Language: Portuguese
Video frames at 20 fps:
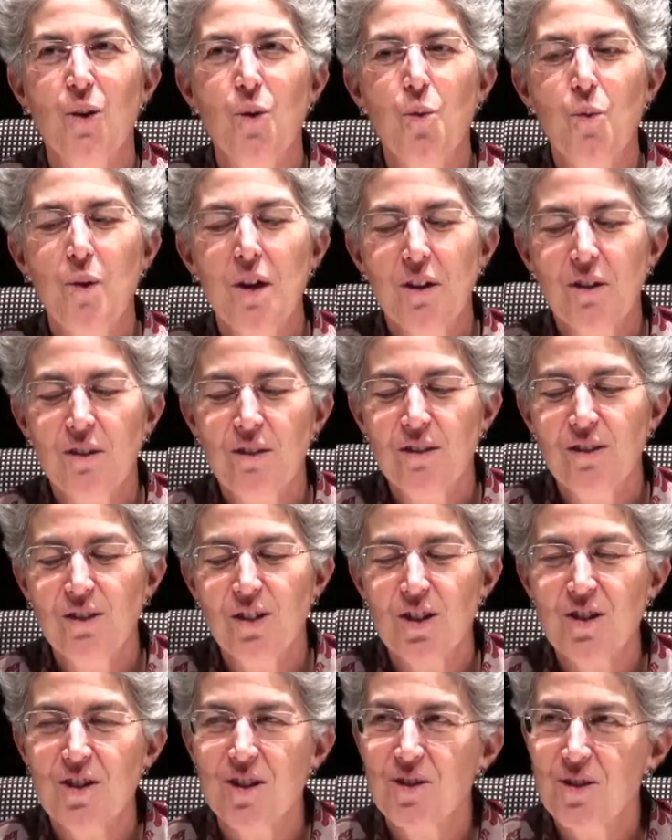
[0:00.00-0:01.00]
um ícone de
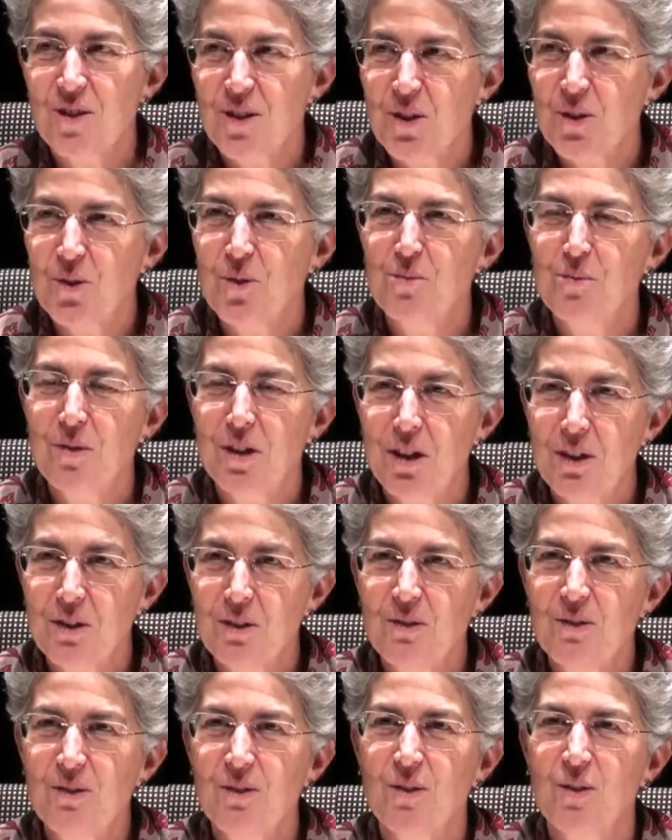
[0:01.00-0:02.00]
Nossa Senhora com o
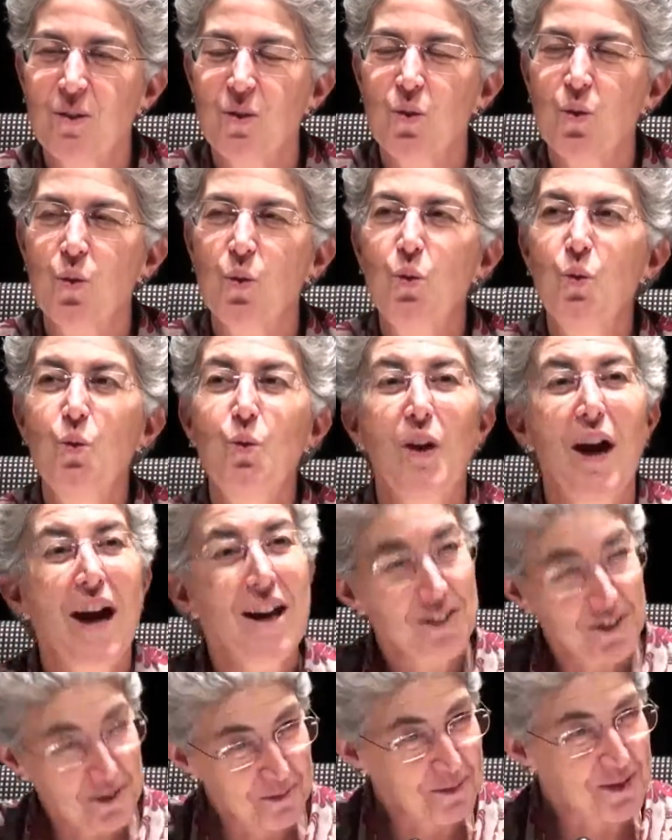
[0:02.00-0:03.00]
menino, um
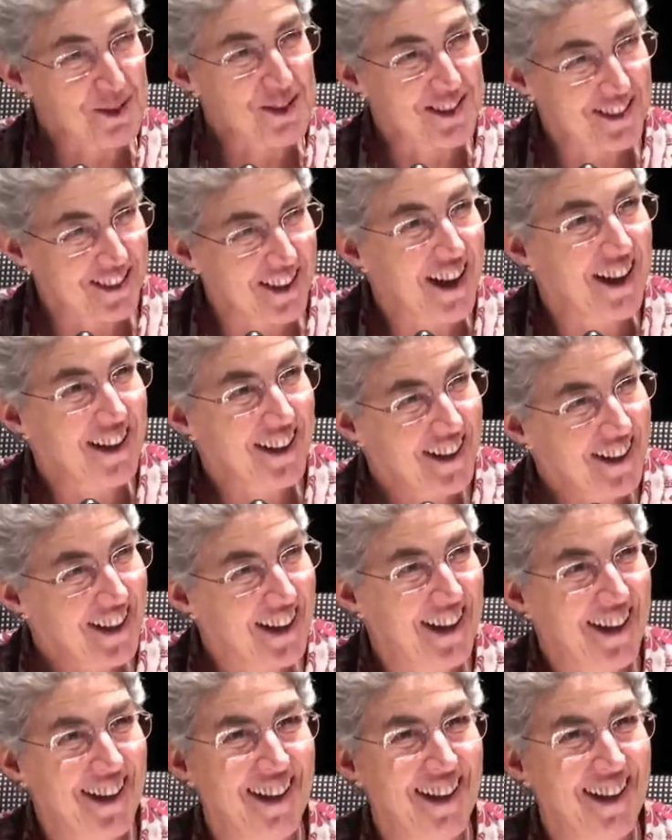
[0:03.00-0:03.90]
gato porcelana